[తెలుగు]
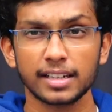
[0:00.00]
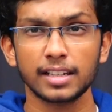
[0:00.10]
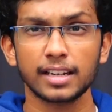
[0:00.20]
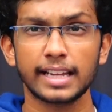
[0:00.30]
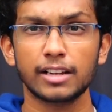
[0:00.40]

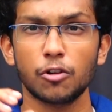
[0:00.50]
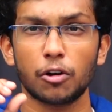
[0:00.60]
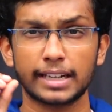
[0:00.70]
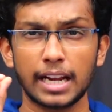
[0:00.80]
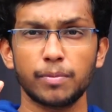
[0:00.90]
అంటే లైక్
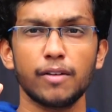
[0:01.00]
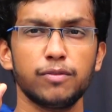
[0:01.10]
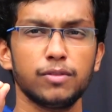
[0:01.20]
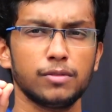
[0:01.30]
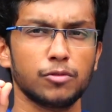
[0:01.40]
ఒక టైప్ ఆఫ్
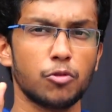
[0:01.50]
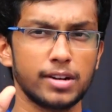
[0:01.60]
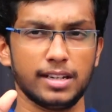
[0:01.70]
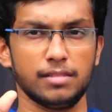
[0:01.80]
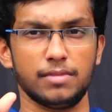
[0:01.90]

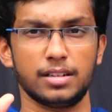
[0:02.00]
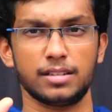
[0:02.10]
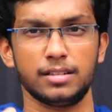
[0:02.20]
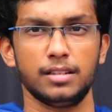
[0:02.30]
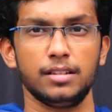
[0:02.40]
కోడింగ్ అనమాట
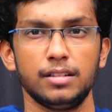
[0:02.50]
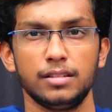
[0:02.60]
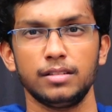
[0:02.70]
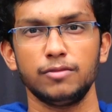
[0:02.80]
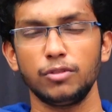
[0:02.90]

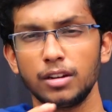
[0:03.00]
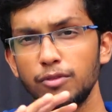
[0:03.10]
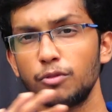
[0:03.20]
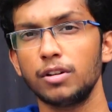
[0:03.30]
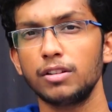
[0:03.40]
ఫుల్
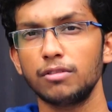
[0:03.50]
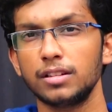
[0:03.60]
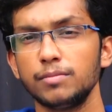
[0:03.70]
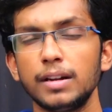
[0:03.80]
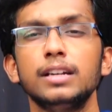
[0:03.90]
ఆఫ్ కోడింగ్
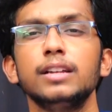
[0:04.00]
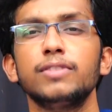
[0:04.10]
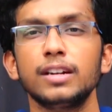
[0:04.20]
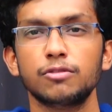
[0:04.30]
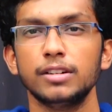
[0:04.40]
ఉంటుంది బట్
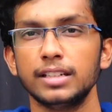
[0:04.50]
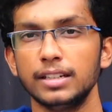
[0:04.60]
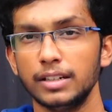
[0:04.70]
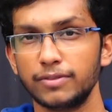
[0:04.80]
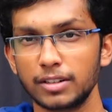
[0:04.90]
డిఫరెంట్ కోడింగ్
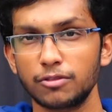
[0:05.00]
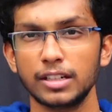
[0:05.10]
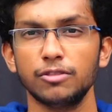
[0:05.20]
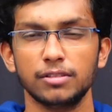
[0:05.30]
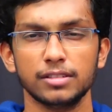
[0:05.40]
డిఫరెంట్
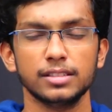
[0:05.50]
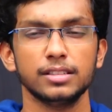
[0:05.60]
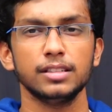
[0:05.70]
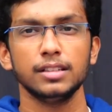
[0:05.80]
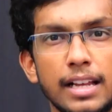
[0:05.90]
కోడింగ్ ఉంటుంది
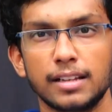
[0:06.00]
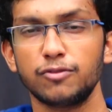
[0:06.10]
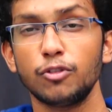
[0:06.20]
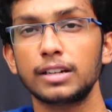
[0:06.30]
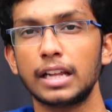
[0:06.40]

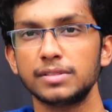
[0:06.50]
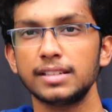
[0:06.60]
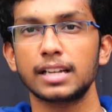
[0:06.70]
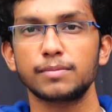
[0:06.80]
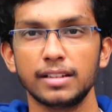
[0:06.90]
ఫోర్ టైప్స్కి
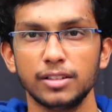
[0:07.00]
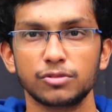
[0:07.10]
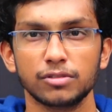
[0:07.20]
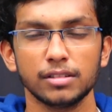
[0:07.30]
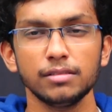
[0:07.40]
ఎక్స్ప్లెయిన్
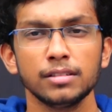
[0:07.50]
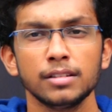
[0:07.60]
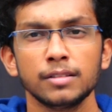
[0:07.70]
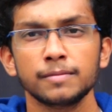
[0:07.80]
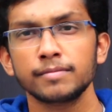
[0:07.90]
చేసుకుందాం
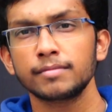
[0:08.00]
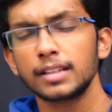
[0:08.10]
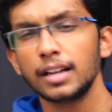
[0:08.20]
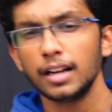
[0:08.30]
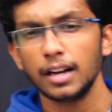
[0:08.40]

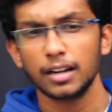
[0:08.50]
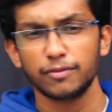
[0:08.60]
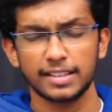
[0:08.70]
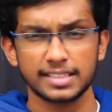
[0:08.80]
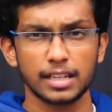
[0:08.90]
అండ్
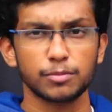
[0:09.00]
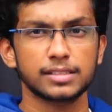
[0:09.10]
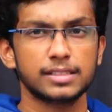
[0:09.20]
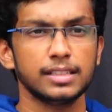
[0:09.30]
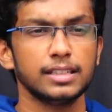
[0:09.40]
ఫస్ట్ టైప్
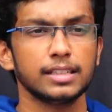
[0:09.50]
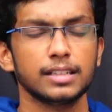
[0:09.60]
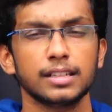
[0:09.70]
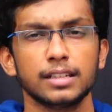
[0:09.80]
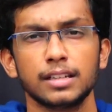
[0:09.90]
వచ్చి
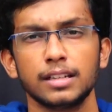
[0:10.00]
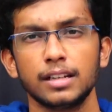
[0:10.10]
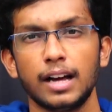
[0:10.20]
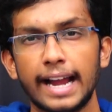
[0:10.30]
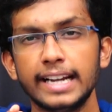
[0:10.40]

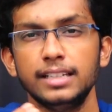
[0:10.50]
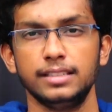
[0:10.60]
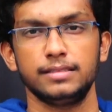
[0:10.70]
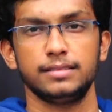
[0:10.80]
హైడింగ్